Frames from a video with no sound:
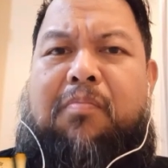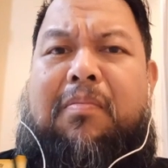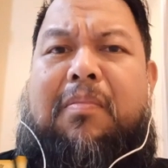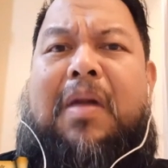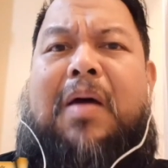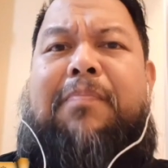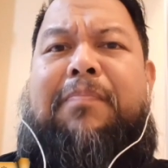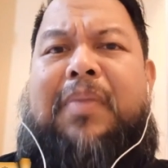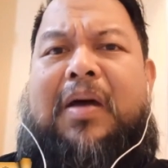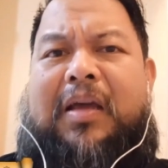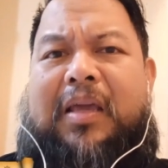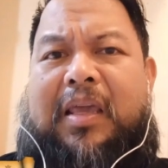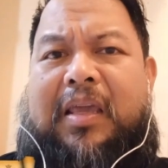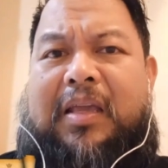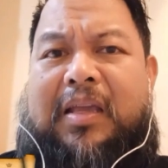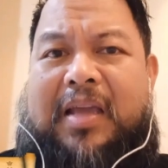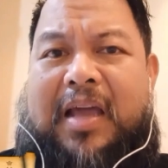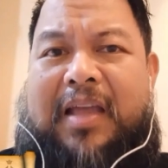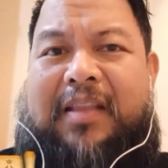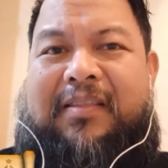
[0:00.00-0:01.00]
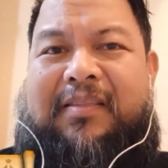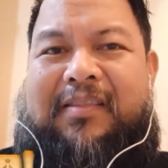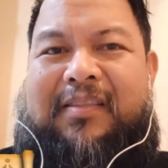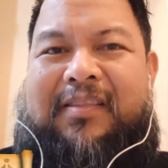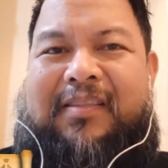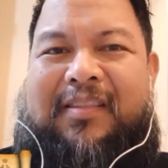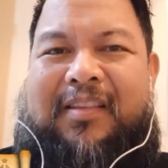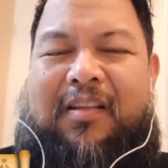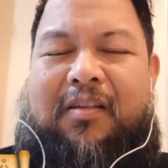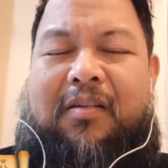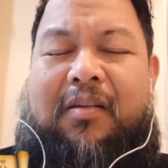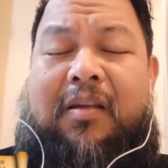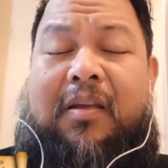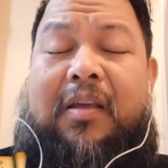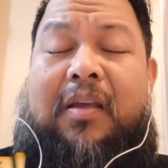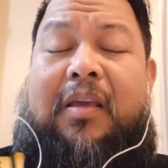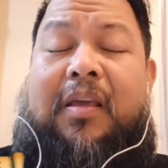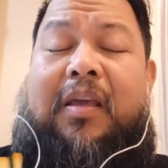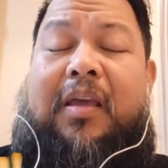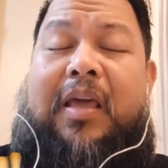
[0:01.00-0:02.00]
mapakinggan. No?
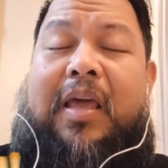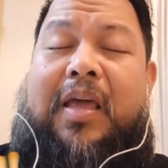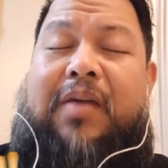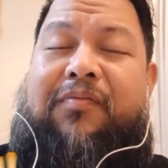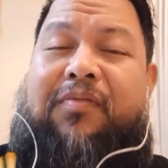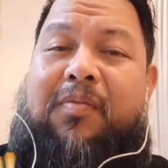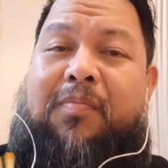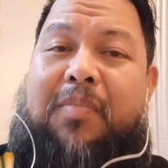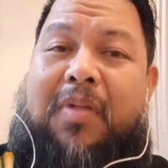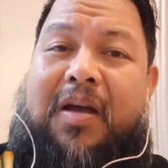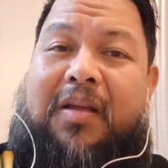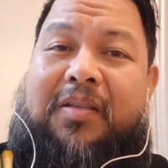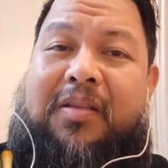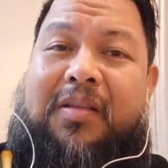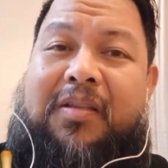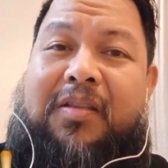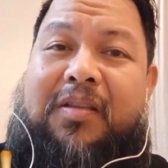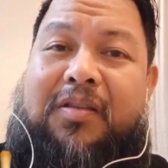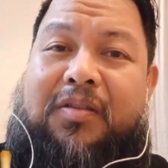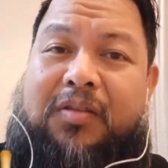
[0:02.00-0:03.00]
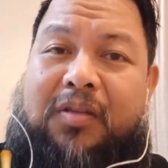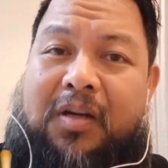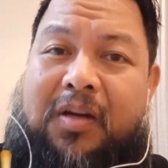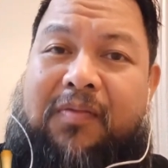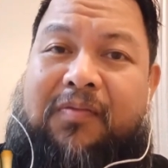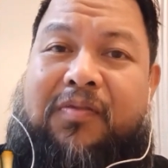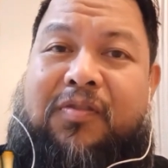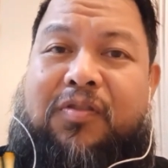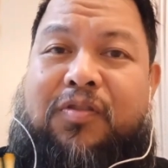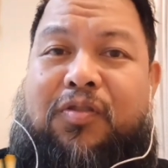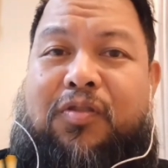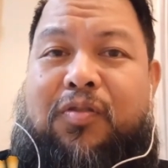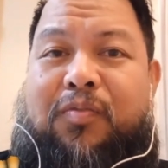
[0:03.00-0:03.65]
Everybody deserves